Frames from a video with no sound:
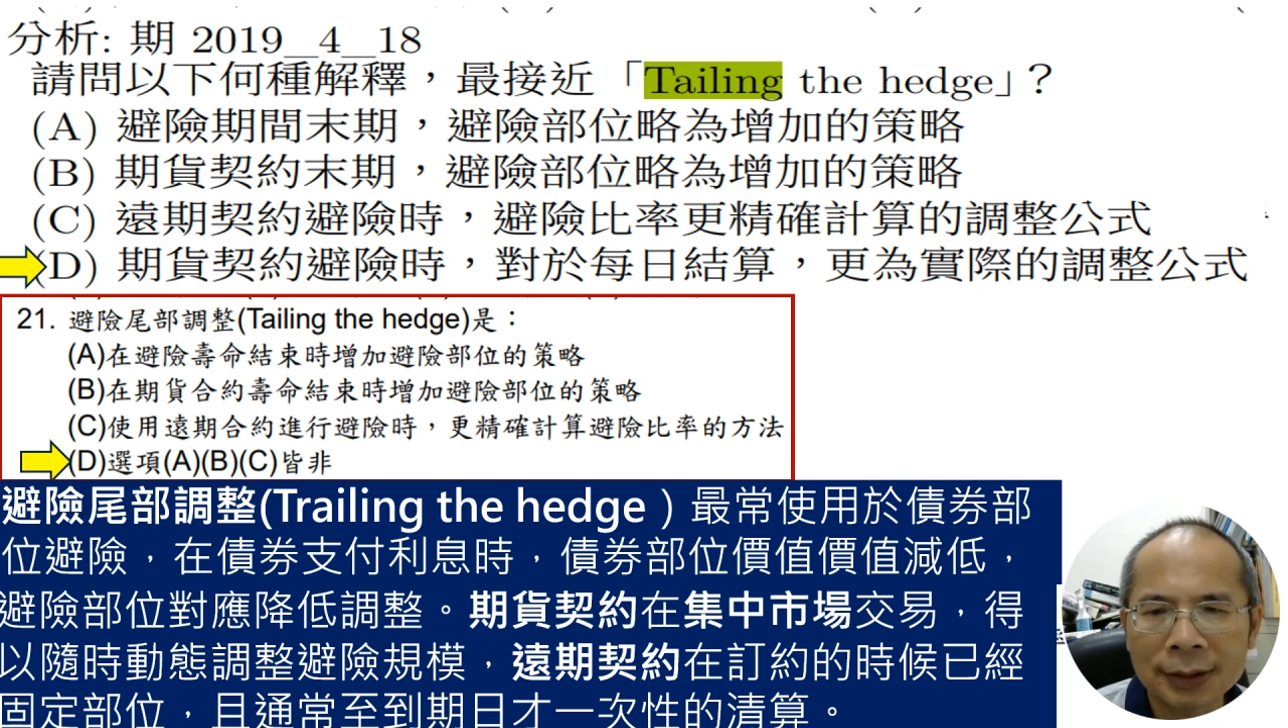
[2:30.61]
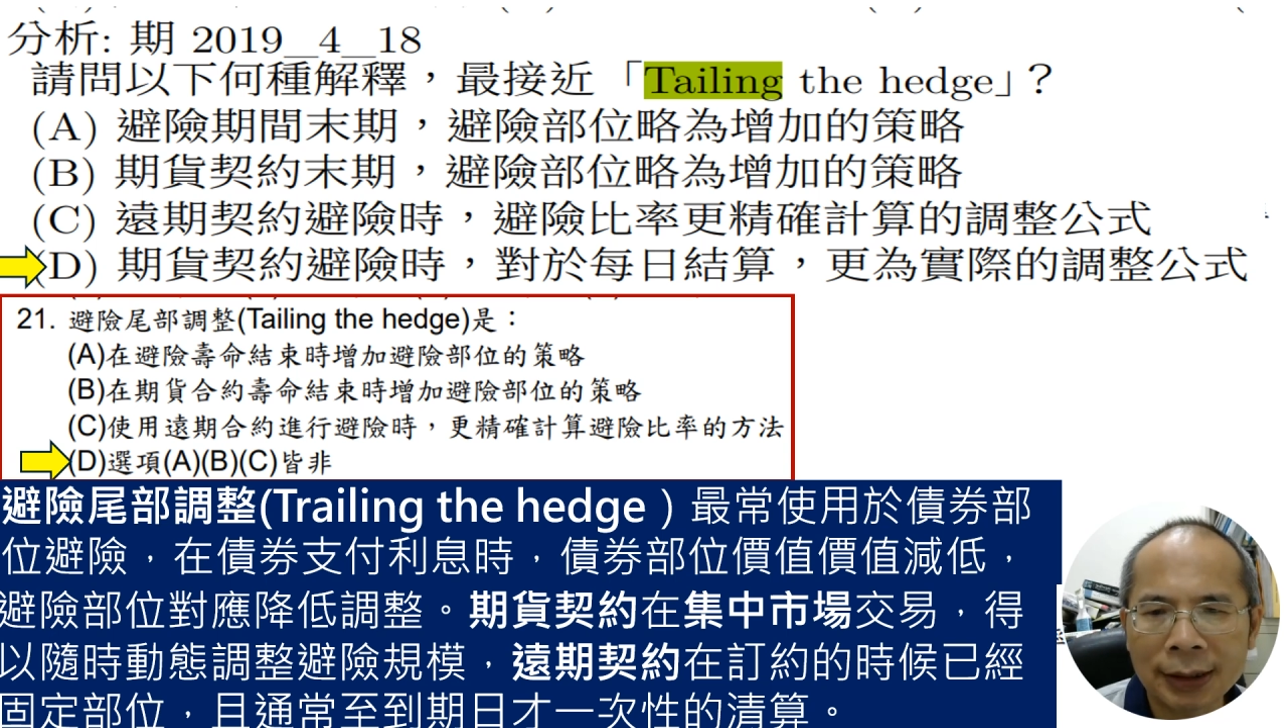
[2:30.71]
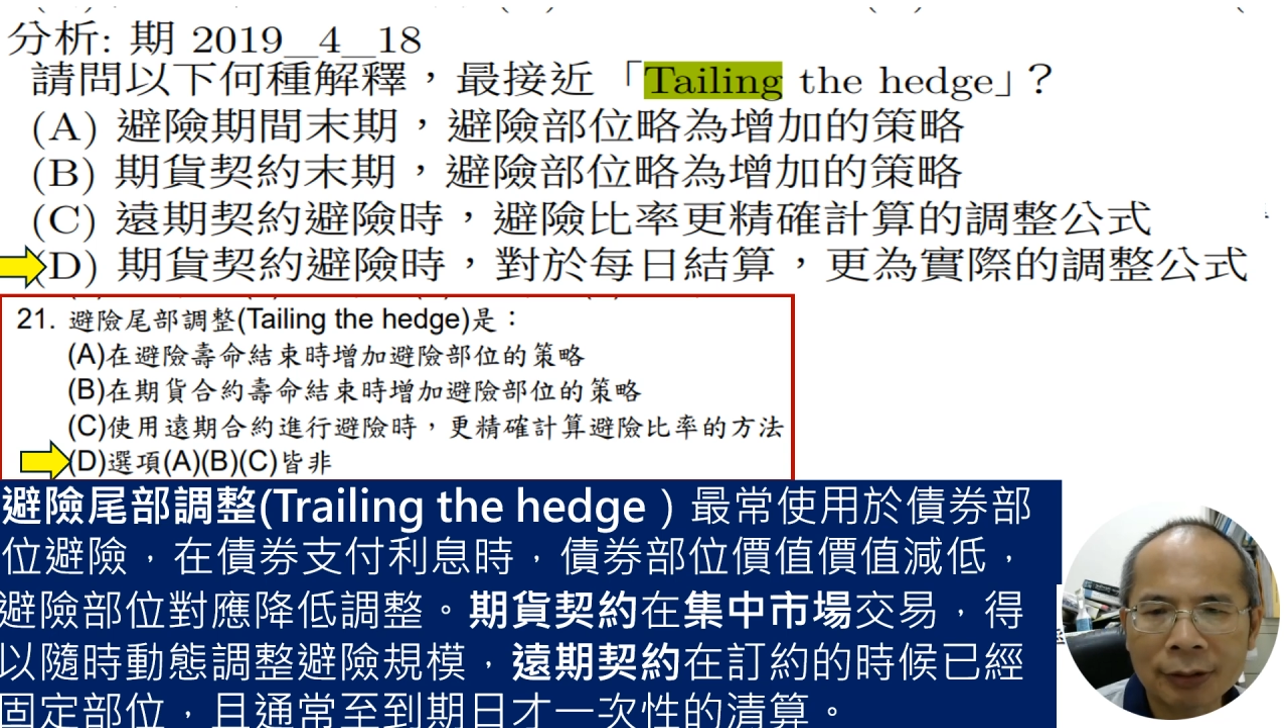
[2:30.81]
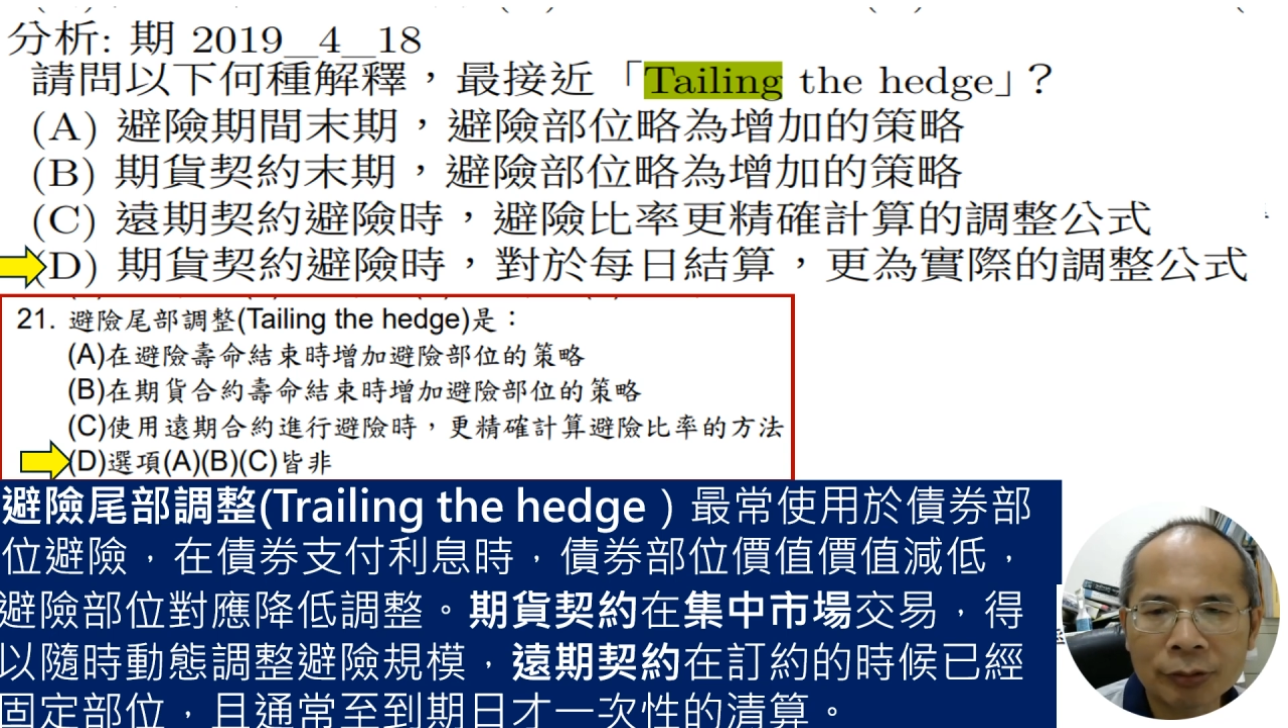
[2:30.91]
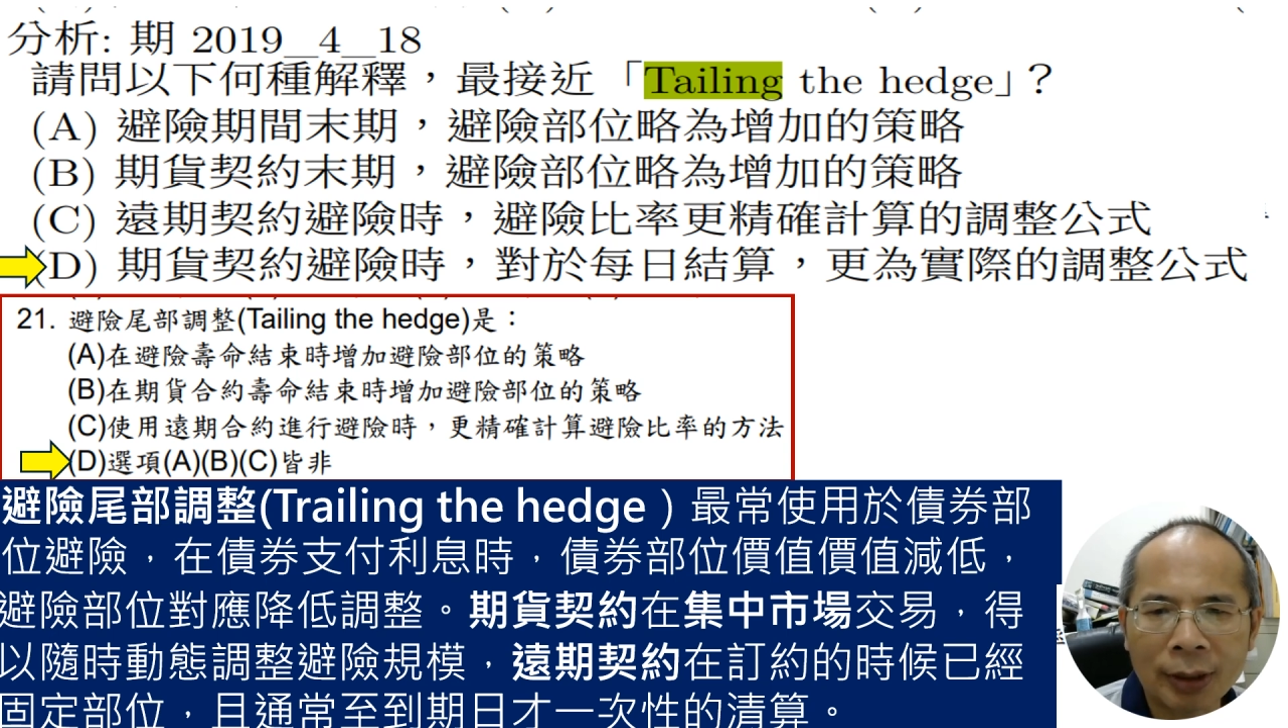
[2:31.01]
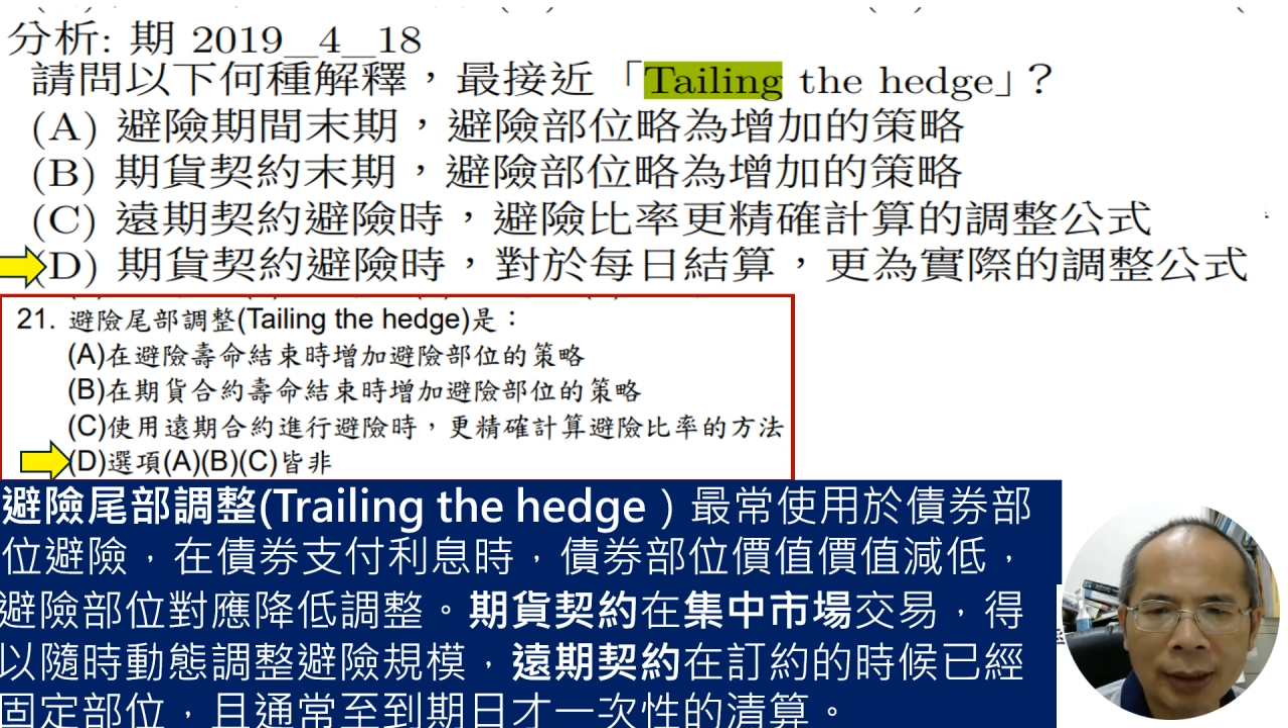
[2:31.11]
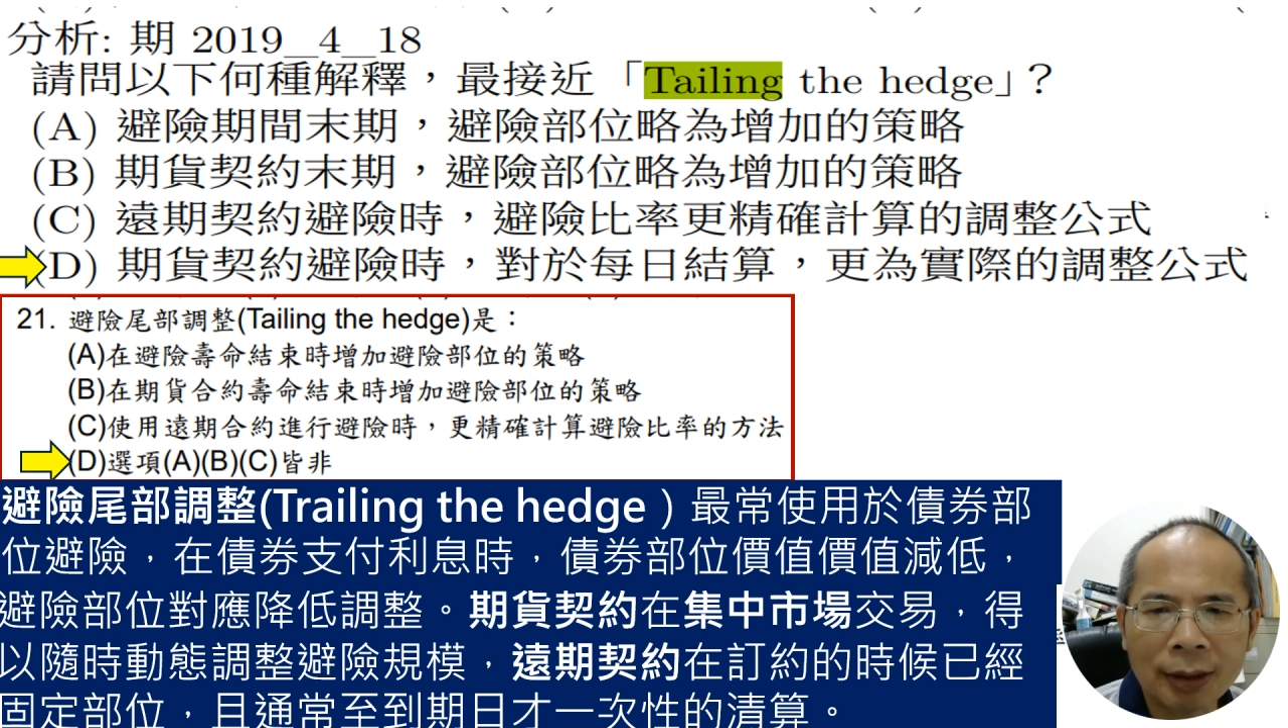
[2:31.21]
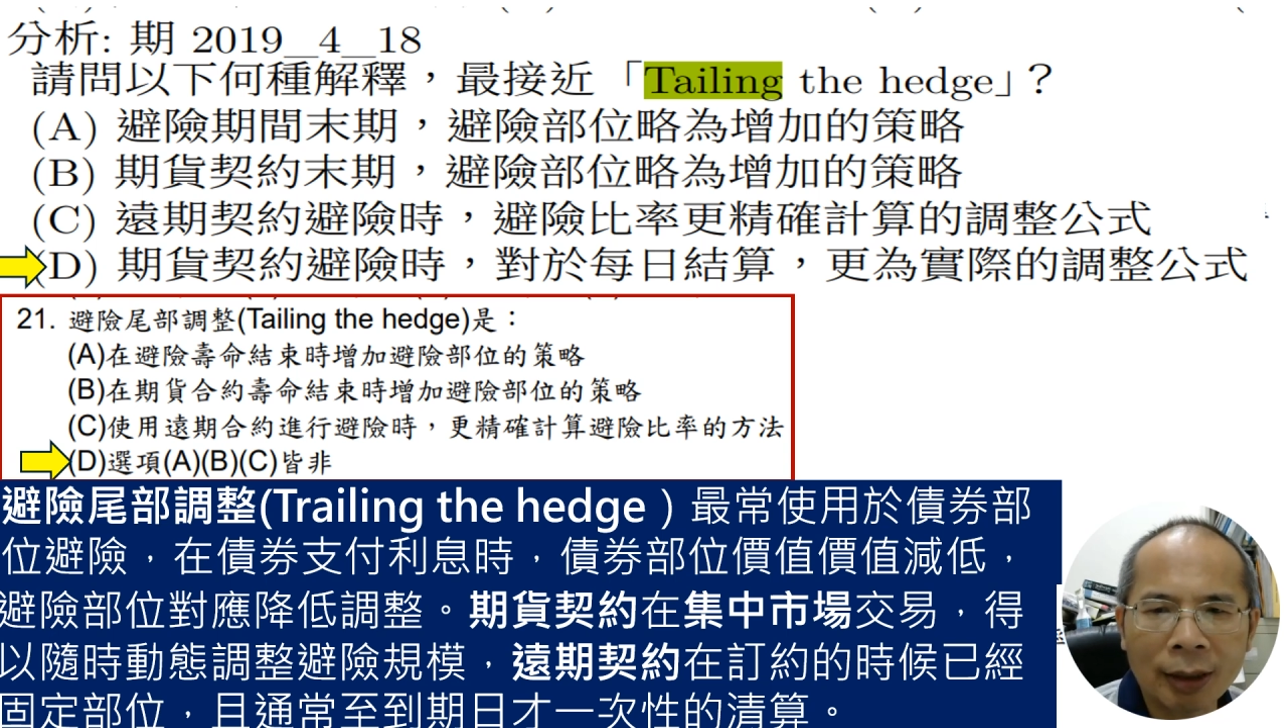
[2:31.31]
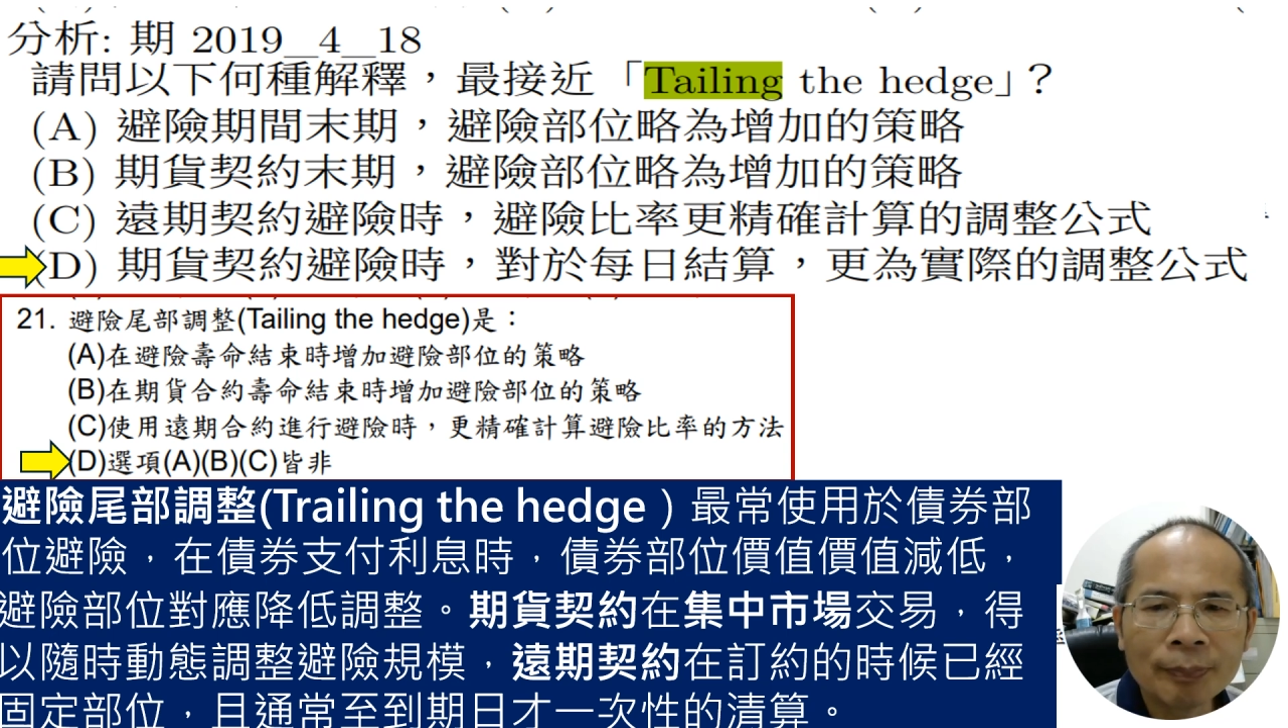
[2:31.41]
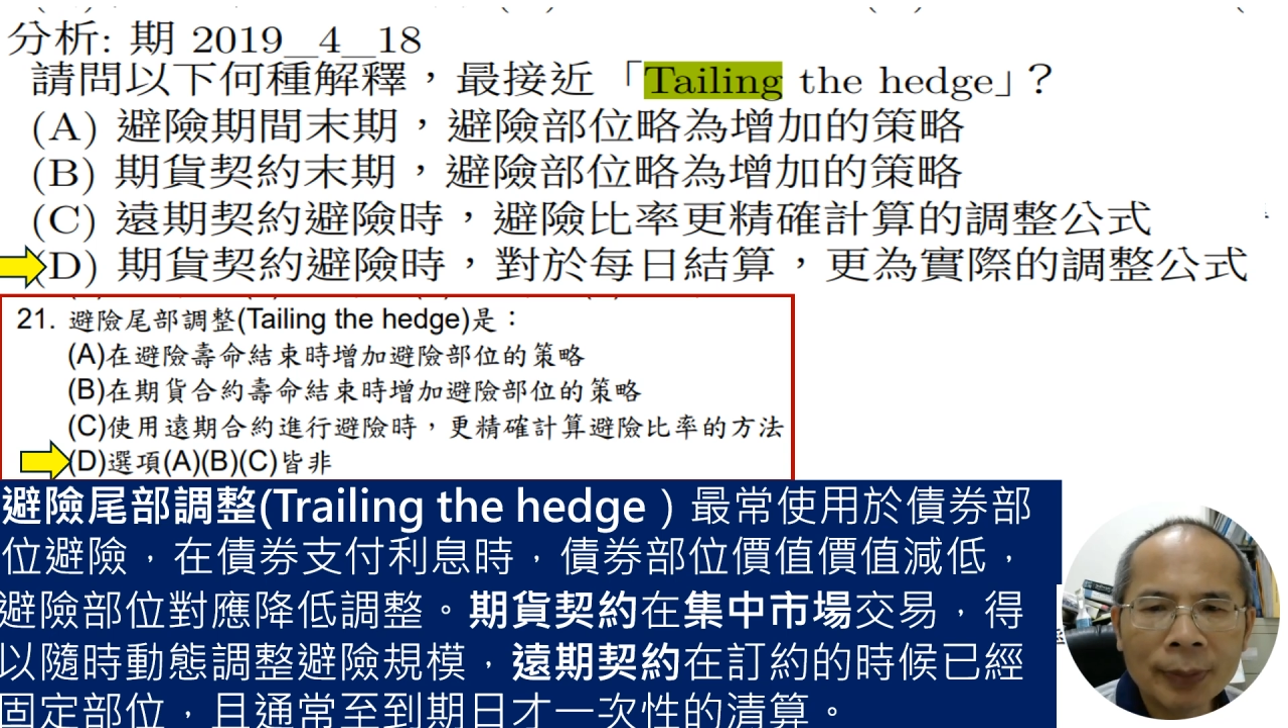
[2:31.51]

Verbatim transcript: 结算哈，